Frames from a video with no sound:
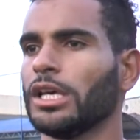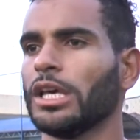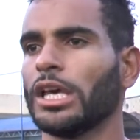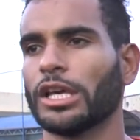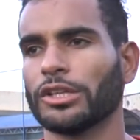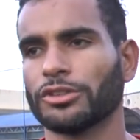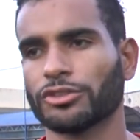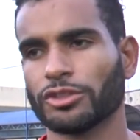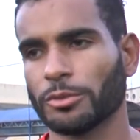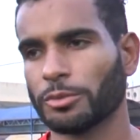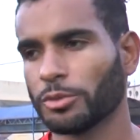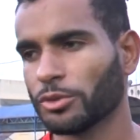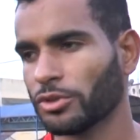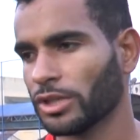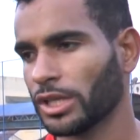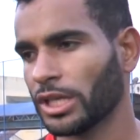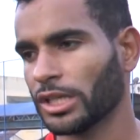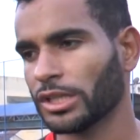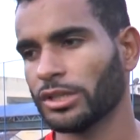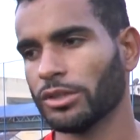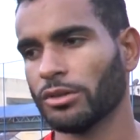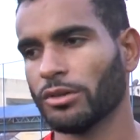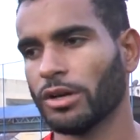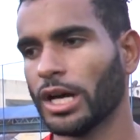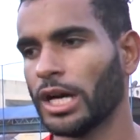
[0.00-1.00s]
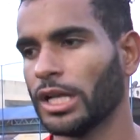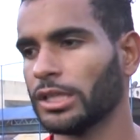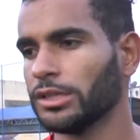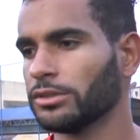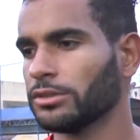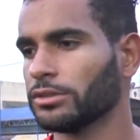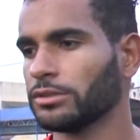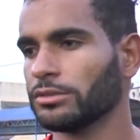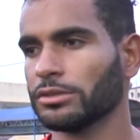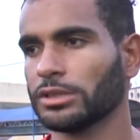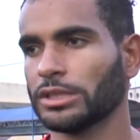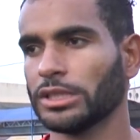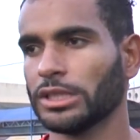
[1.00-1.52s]
é só procurar aqui o
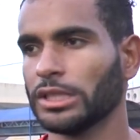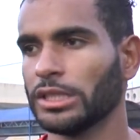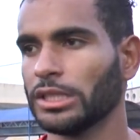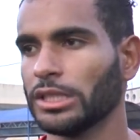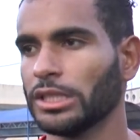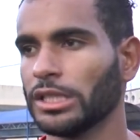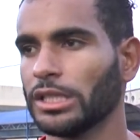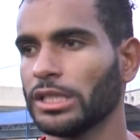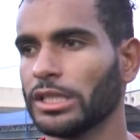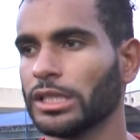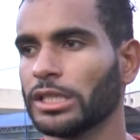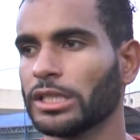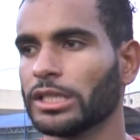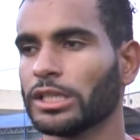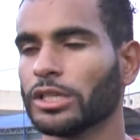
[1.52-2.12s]
Alisson, que,